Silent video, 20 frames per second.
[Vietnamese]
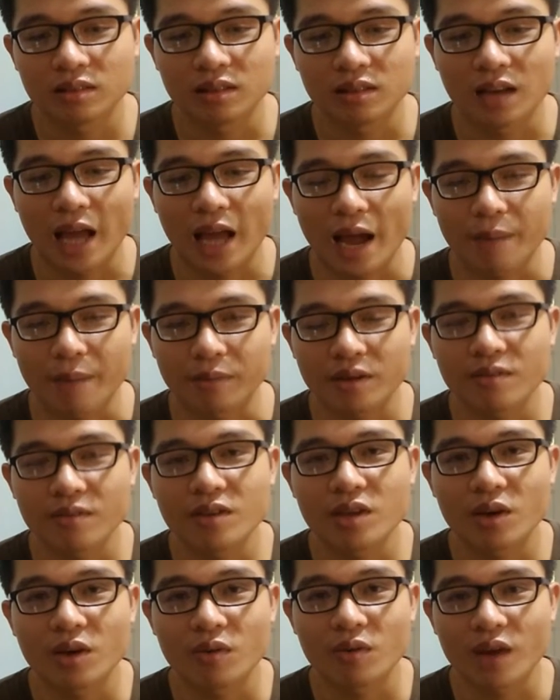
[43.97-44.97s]
làm cái
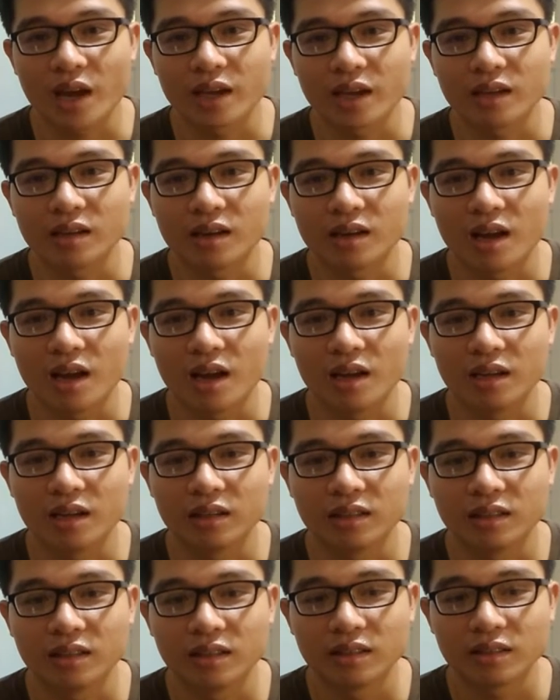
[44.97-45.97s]
video này để
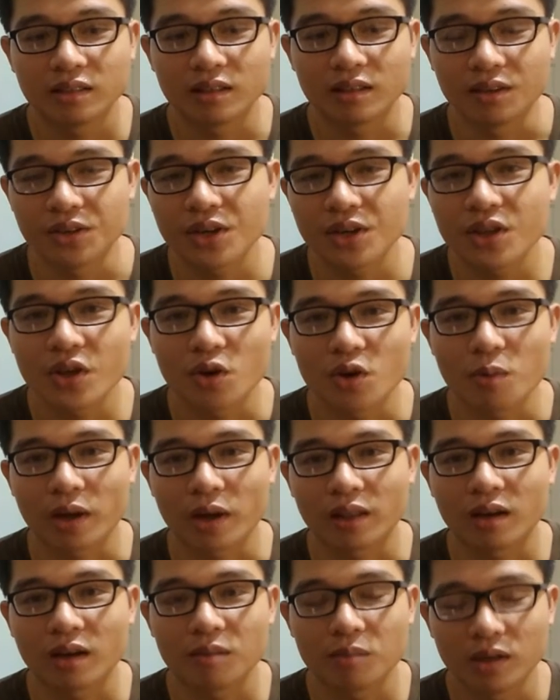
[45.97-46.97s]
tự giới thiệu bản
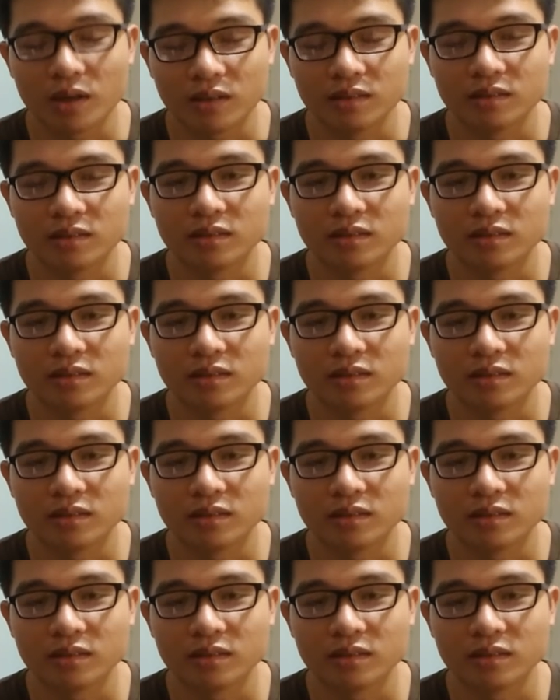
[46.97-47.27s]
thân mình